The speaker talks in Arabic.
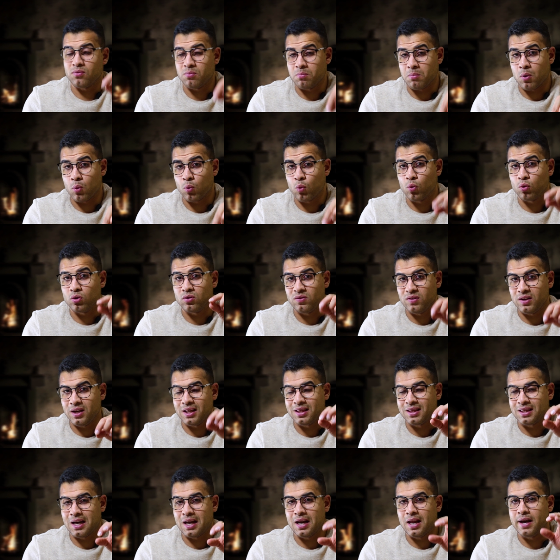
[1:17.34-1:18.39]
موجود في
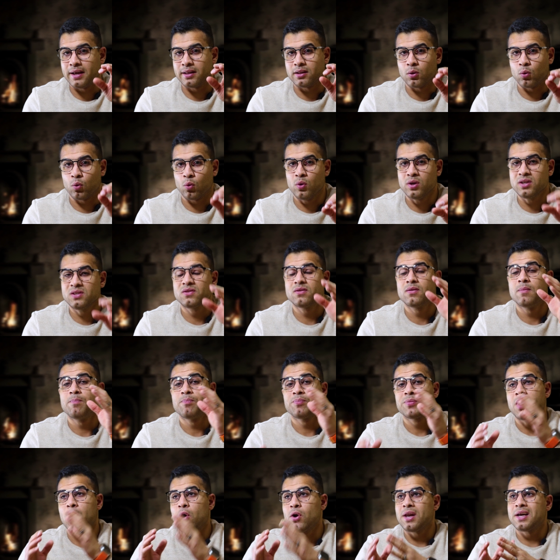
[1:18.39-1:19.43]
التعليقات او الوصف
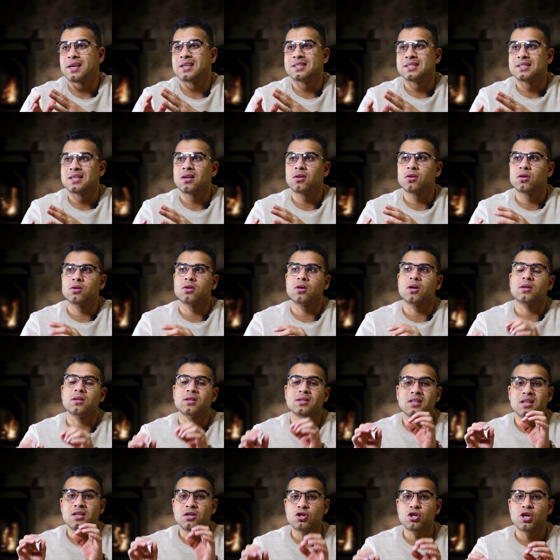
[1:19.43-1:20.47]
هقول لك ازاي تقدر
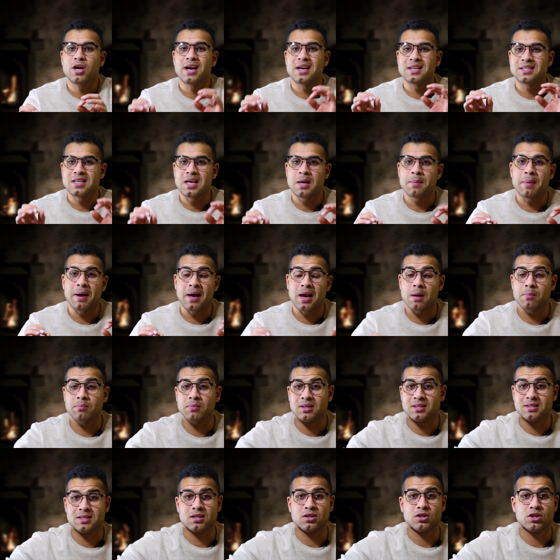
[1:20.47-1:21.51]
تنشئ حساب على
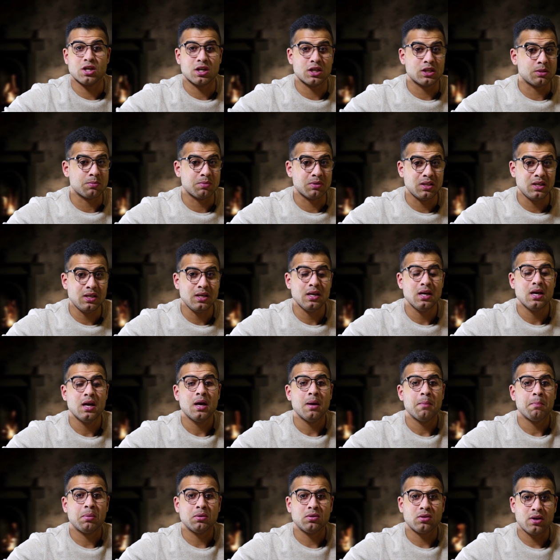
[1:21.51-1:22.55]
منصه تشات جي بي تي
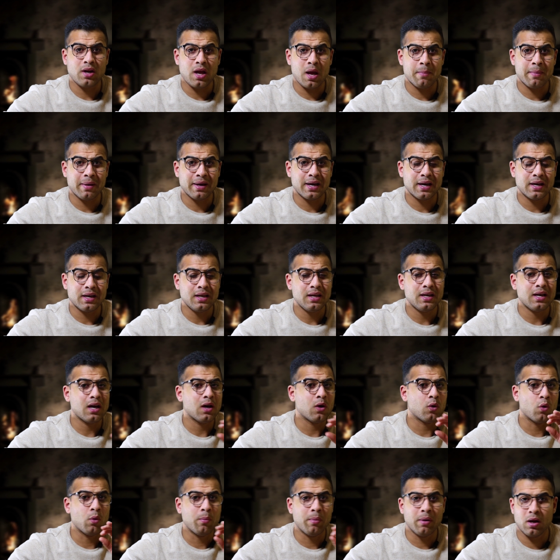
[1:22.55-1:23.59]
بطريقه
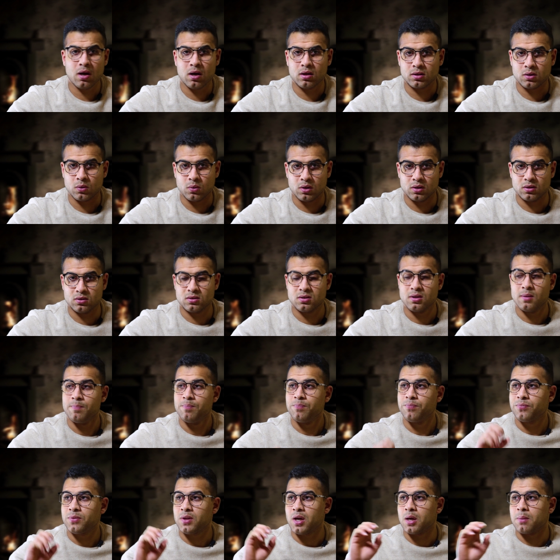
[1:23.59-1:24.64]
مجانيه وبالخطوات
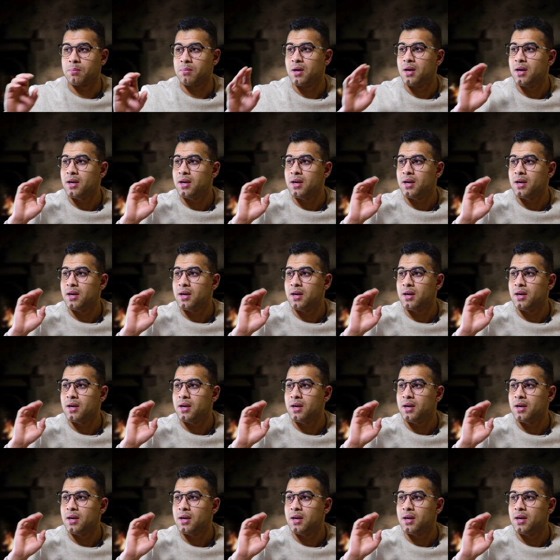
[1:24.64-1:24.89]
طيب